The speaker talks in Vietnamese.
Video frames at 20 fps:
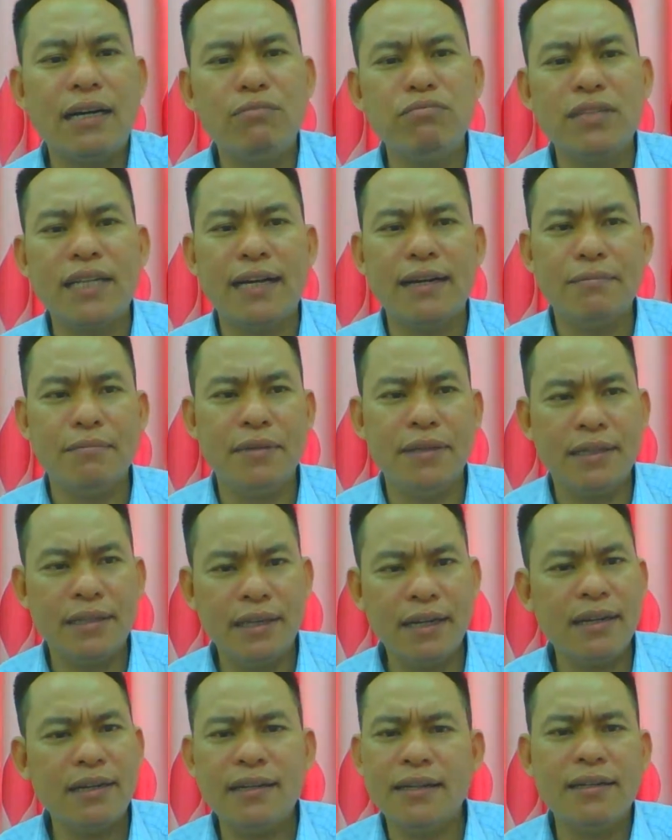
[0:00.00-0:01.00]
không cần
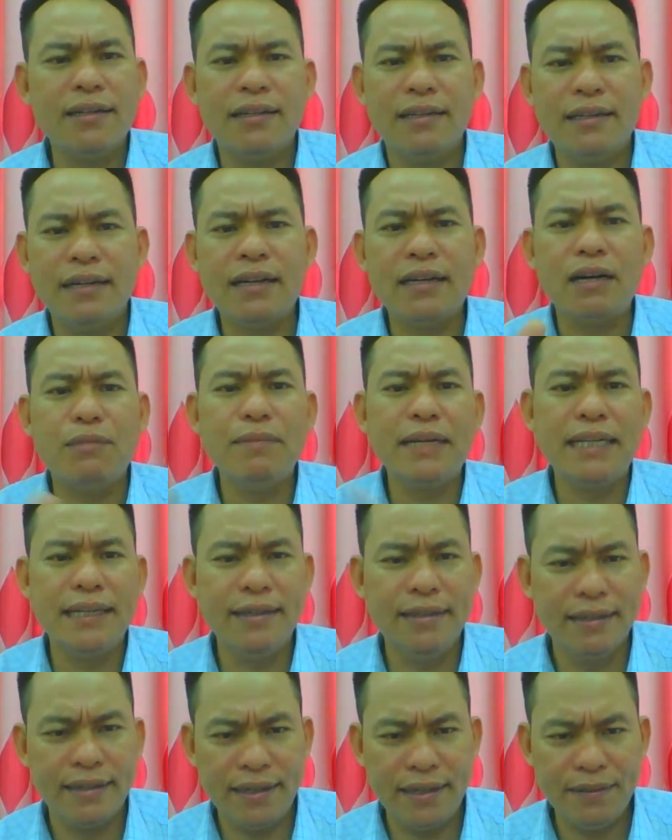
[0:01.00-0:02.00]
nó nó, nó không biết
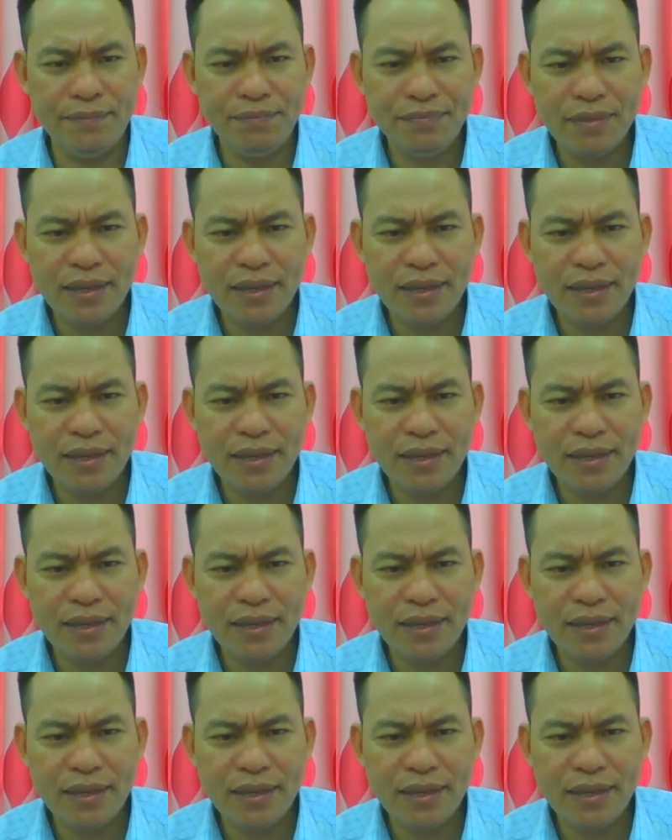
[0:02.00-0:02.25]
đường đấy